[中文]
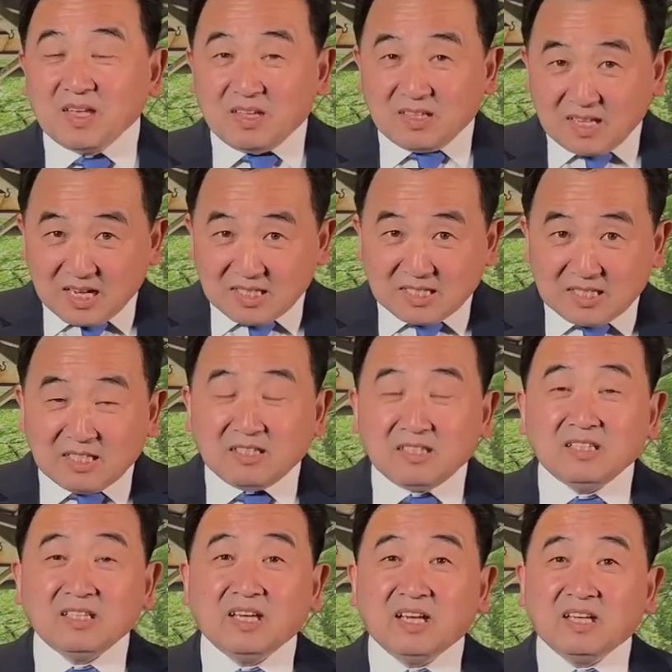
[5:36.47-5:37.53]
他
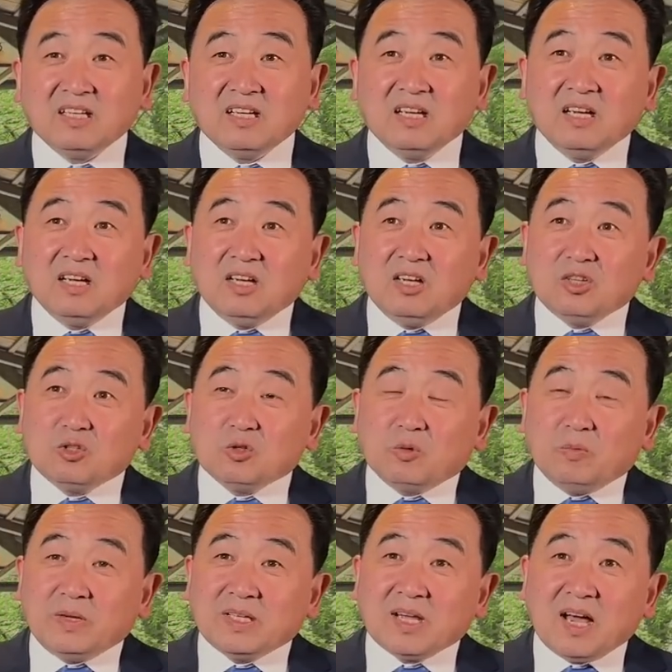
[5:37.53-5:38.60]
今天作
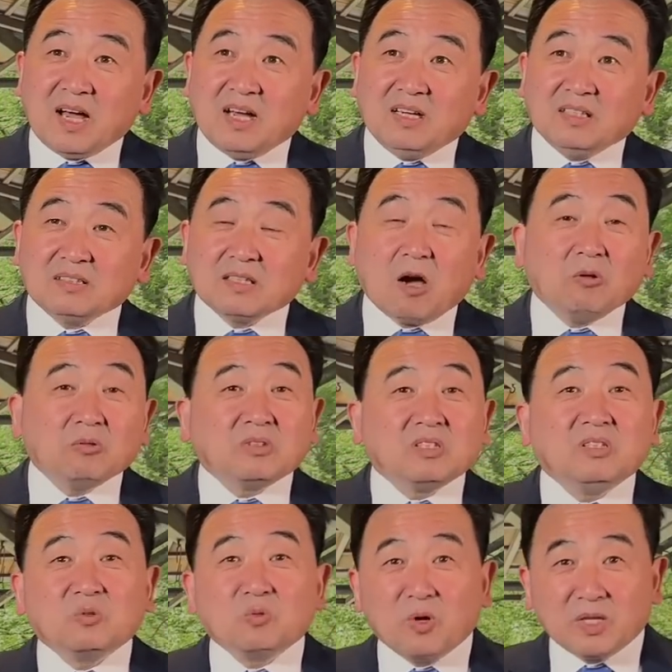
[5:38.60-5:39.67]
为他道
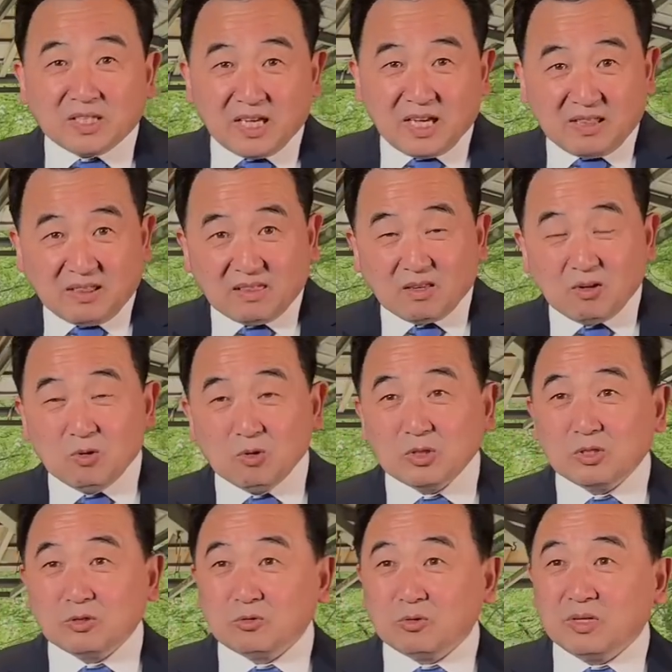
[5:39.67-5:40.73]
德观念或
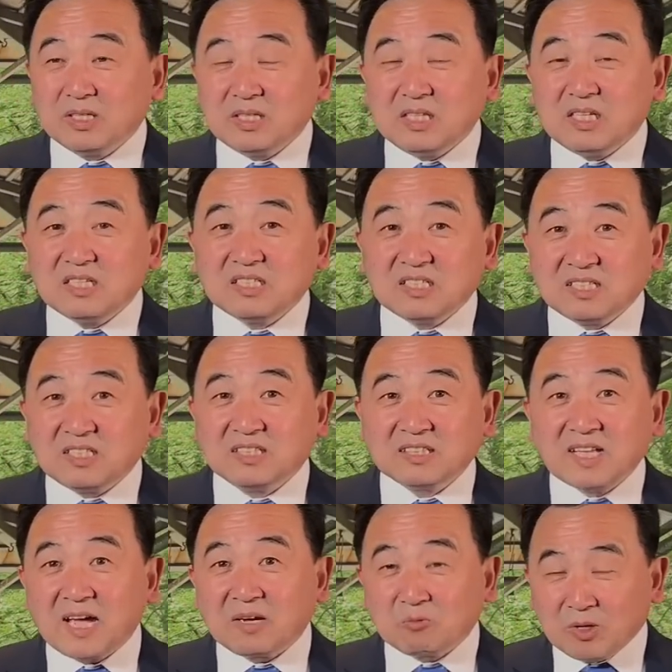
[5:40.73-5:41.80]
者说意识形
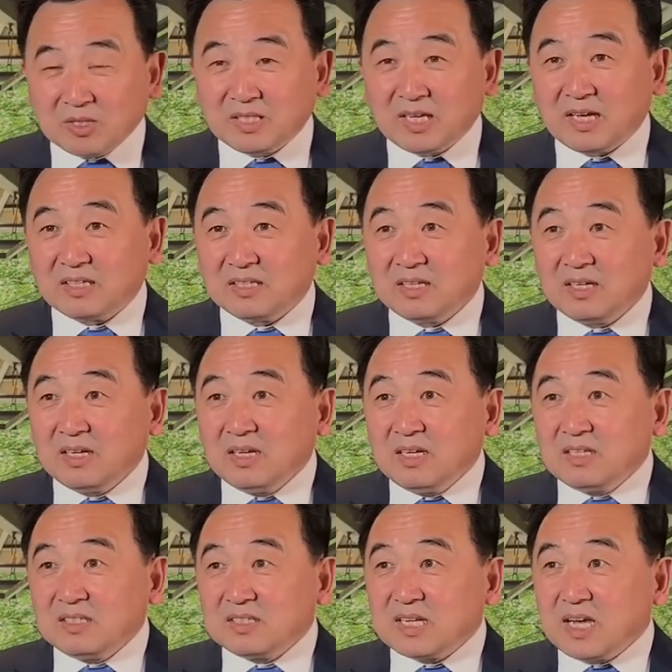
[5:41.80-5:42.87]
态观念，
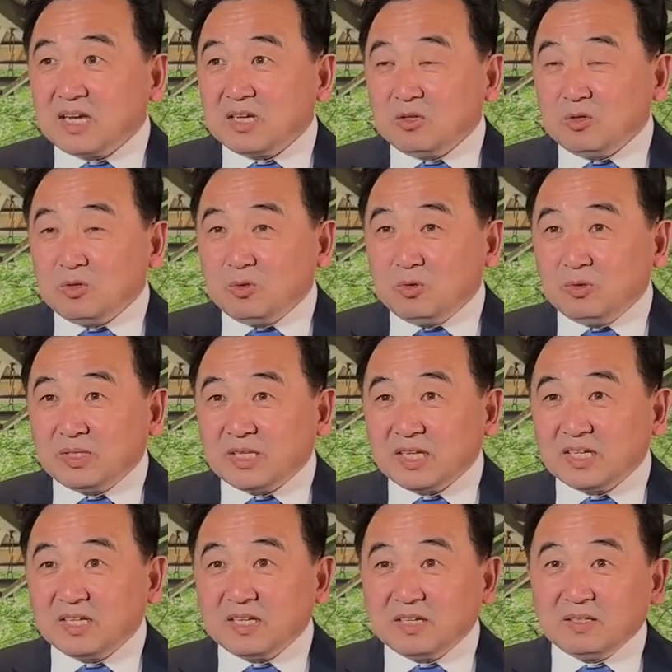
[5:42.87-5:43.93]
在与这
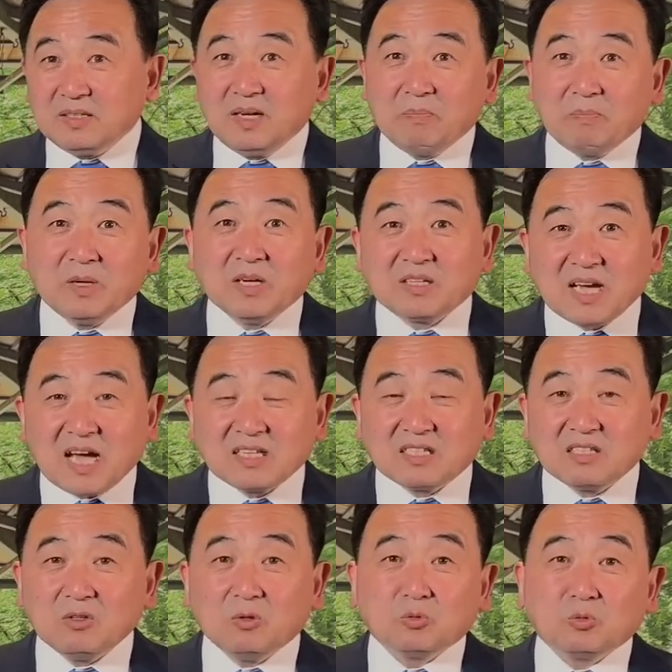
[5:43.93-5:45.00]
个呃比尔盖
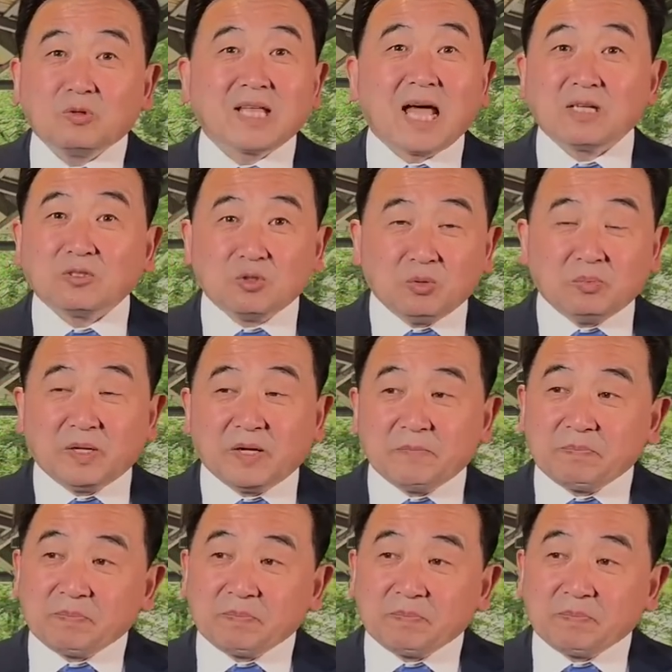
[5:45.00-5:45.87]
茨有多大区别？